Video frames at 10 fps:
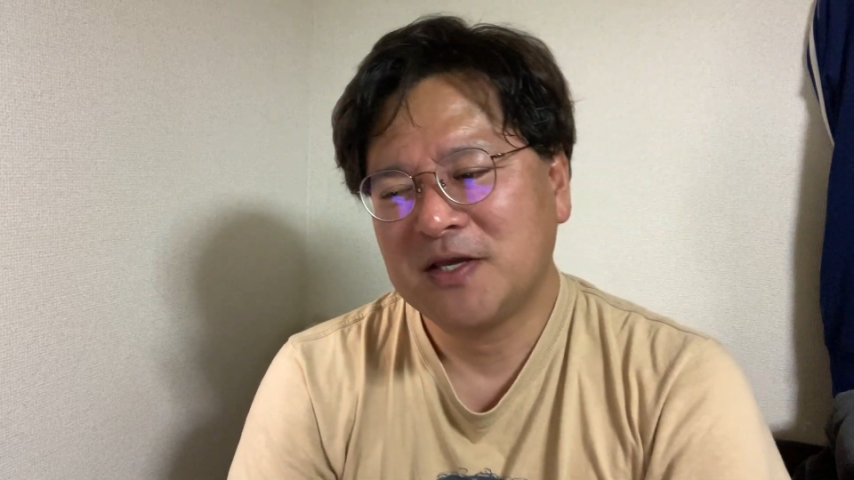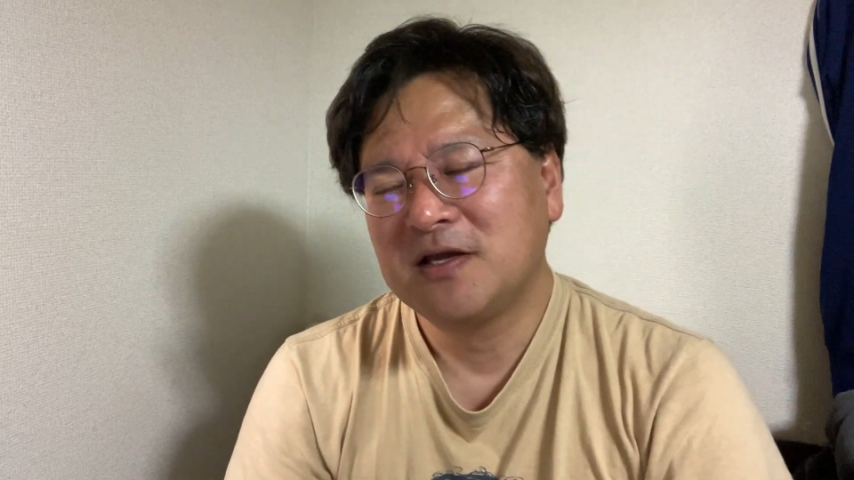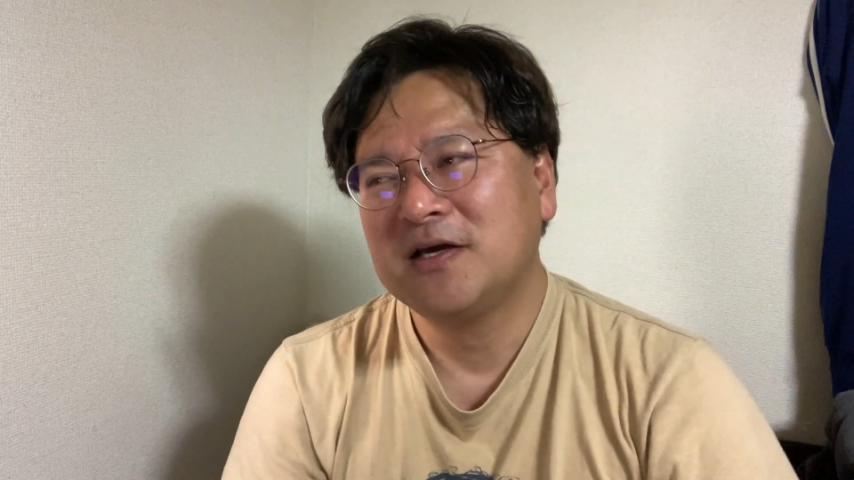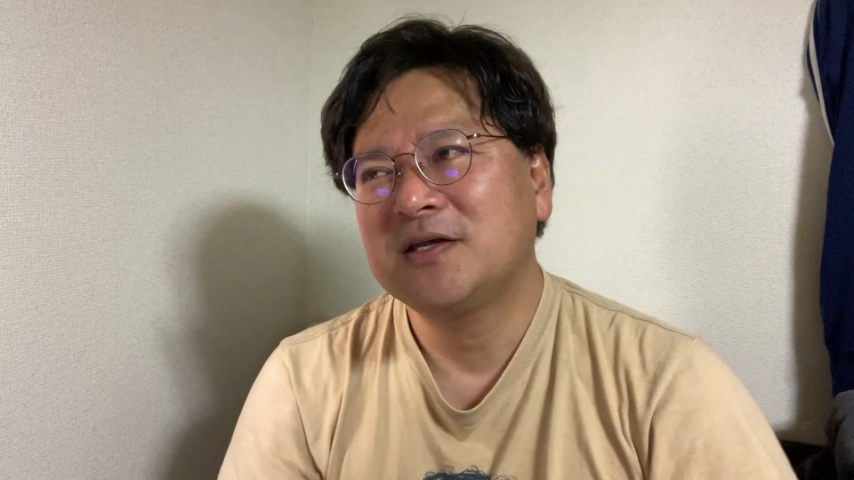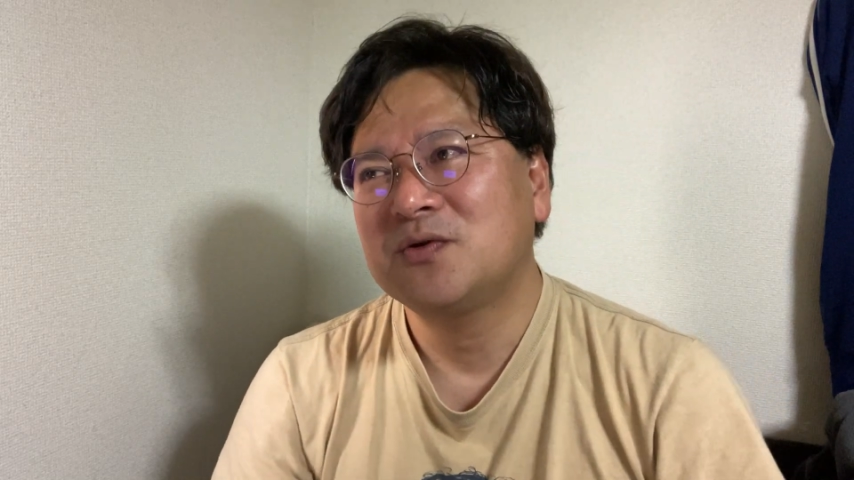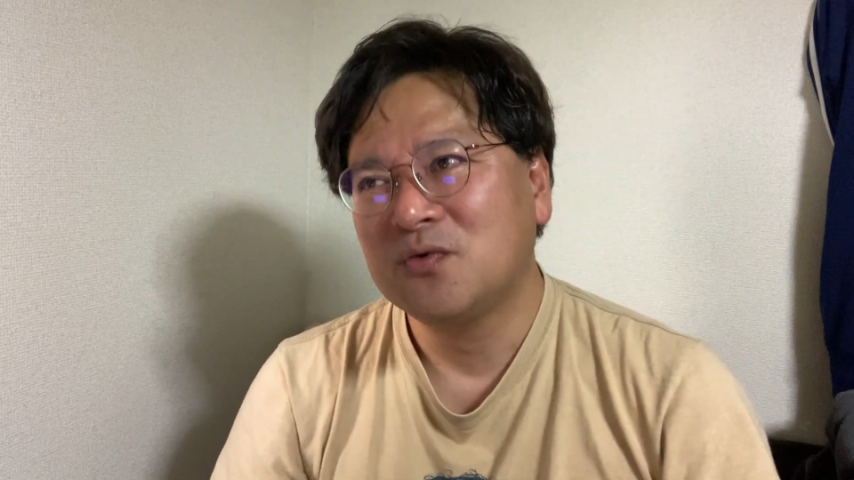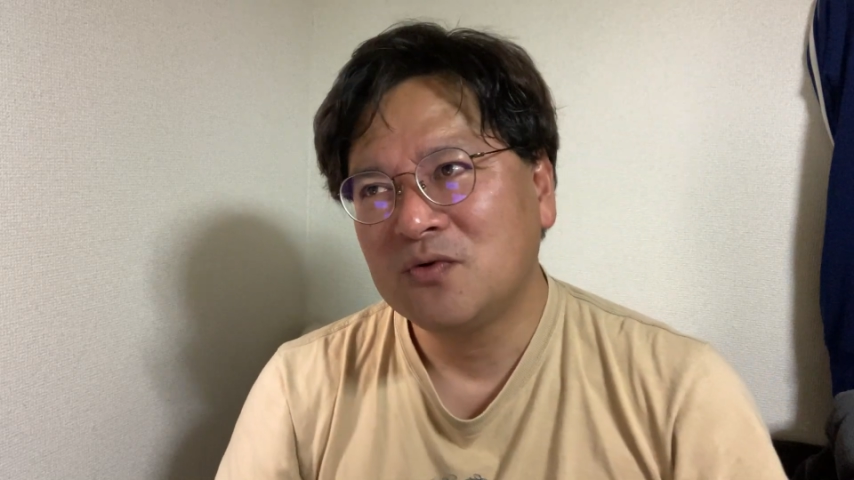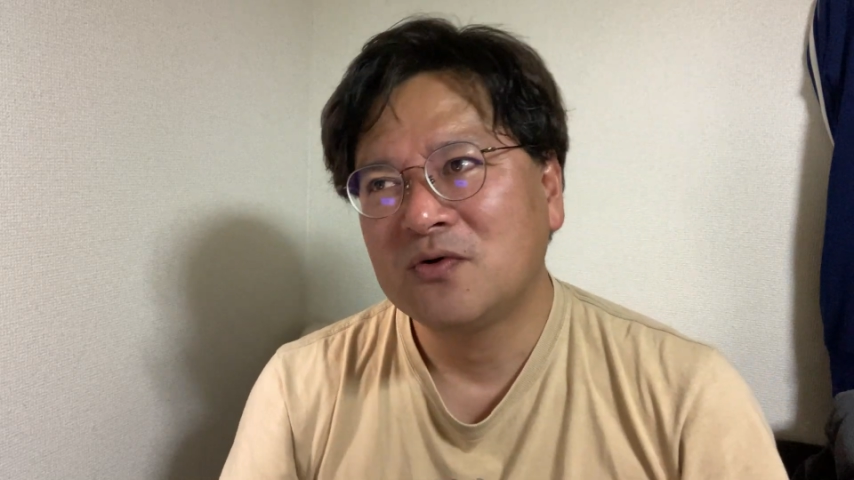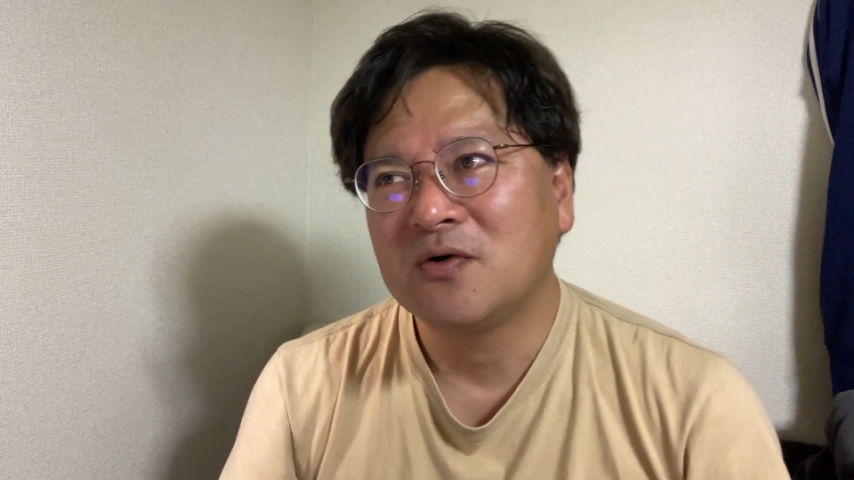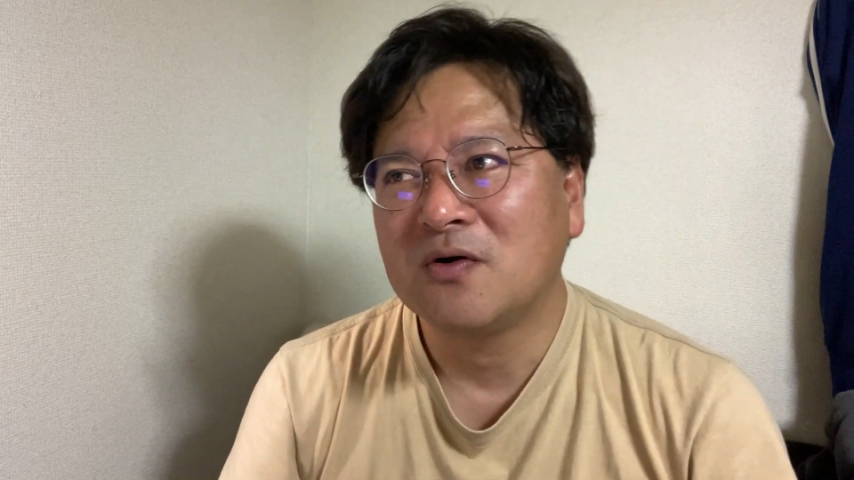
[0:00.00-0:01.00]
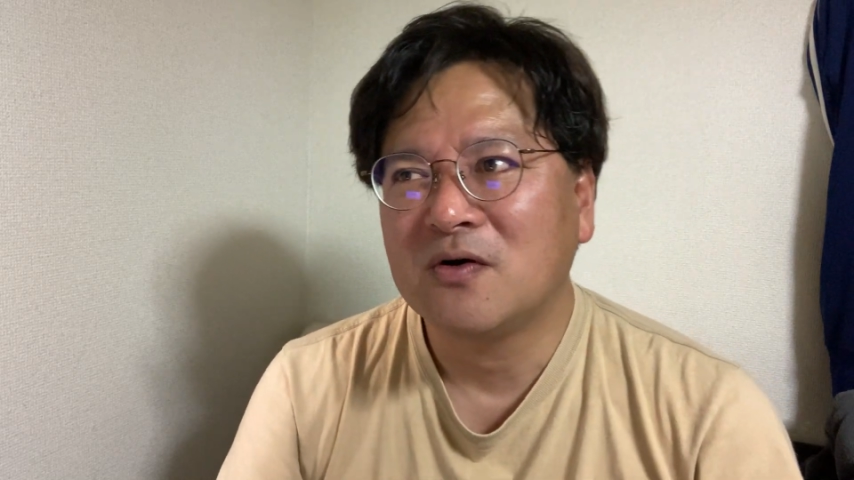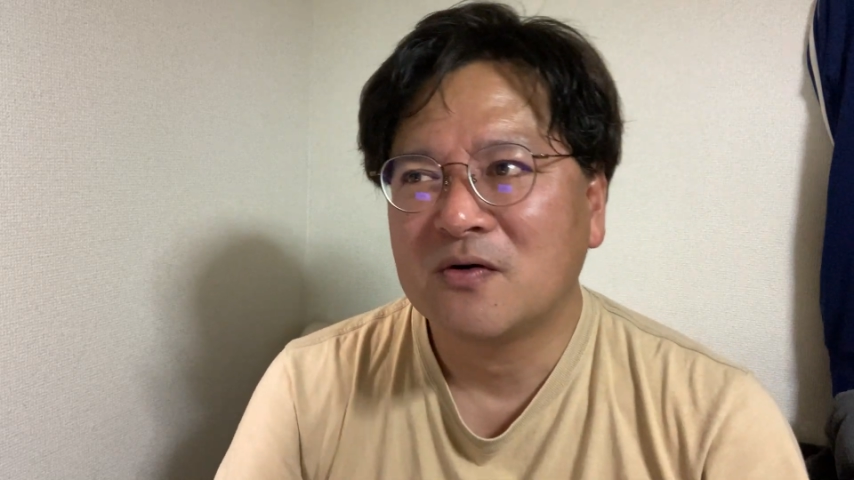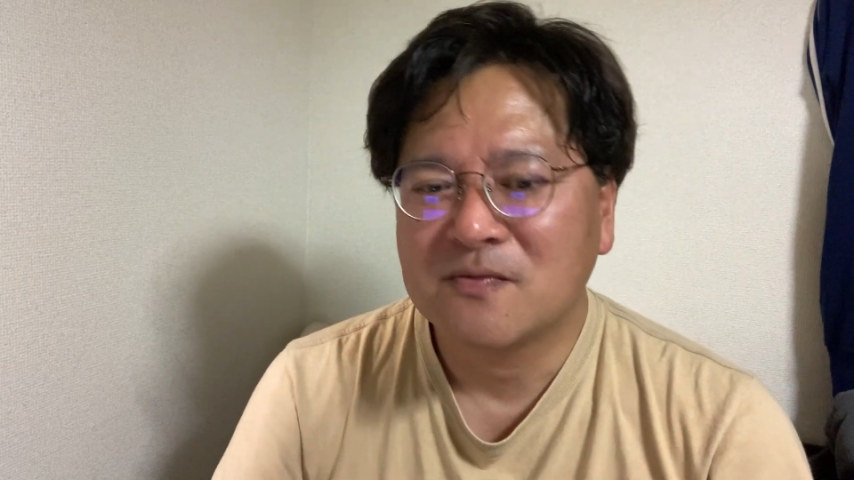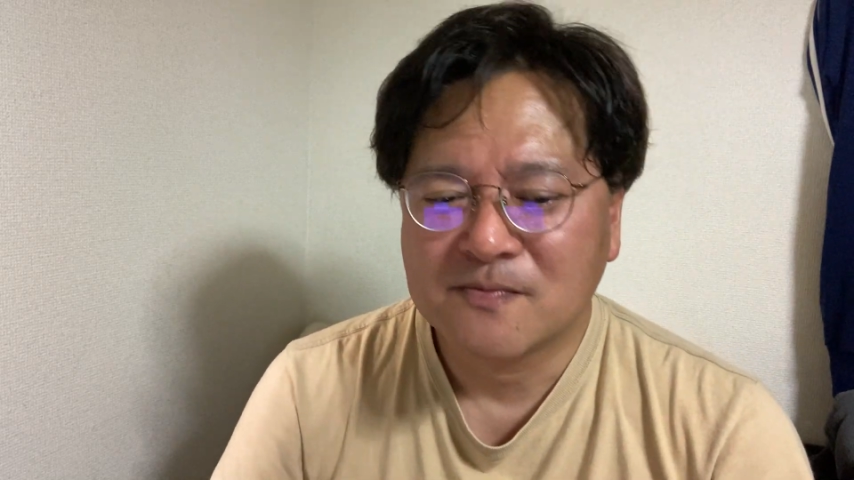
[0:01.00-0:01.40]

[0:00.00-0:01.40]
ないと